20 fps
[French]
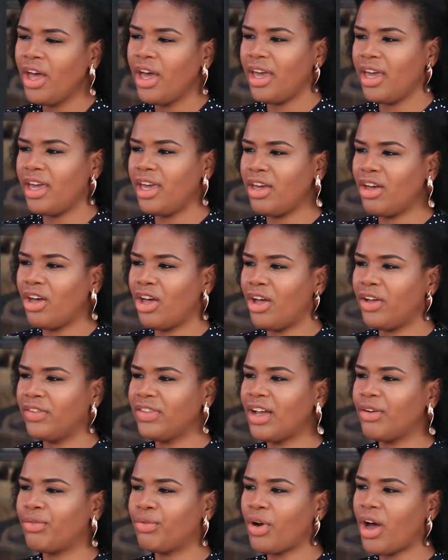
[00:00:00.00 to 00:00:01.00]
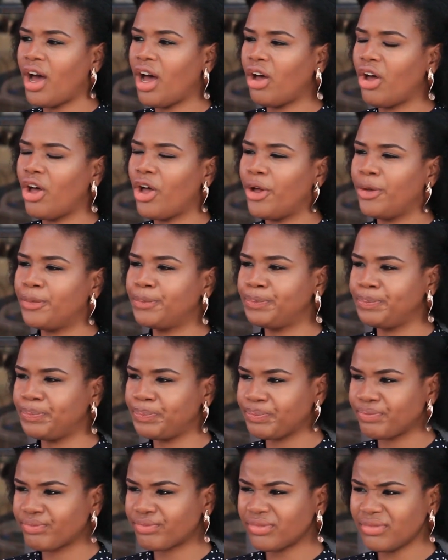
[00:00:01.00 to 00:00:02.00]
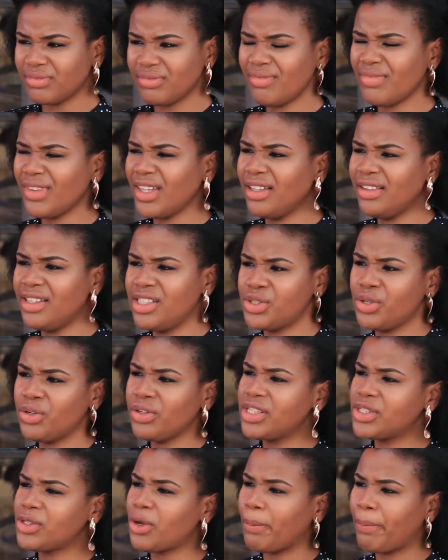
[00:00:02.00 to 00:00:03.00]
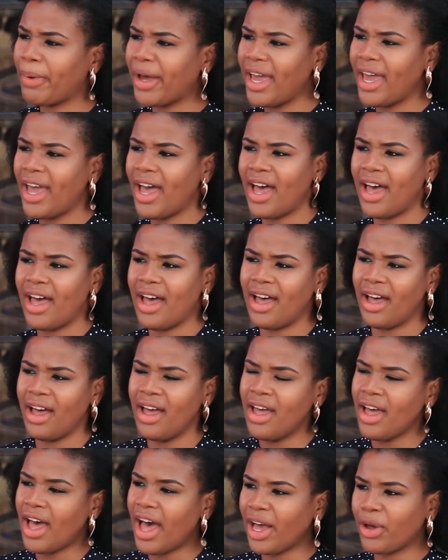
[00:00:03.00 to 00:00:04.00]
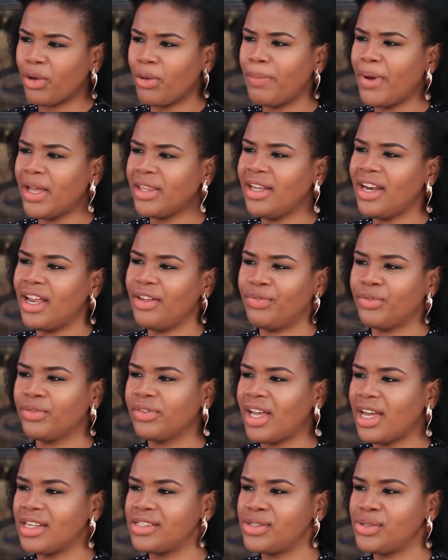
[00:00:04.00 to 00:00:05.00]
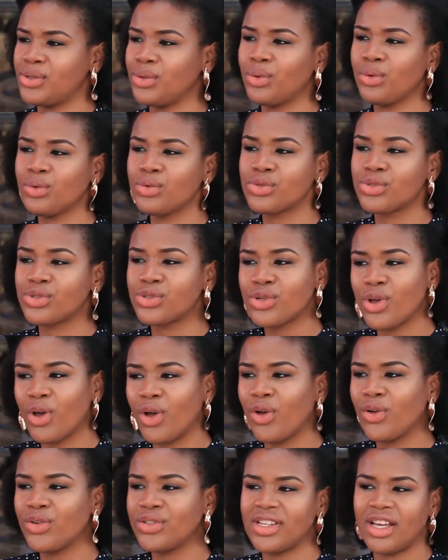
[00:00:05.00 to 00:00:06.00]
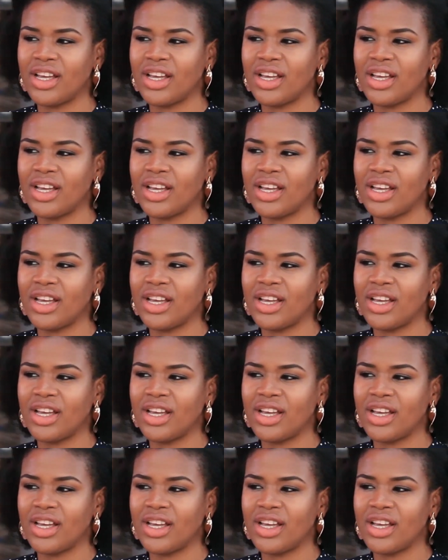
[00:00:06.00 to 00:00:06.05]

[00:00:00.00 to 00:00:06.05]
et euh, d'avoir des gens qui sont prêts à accompagner la fondation sans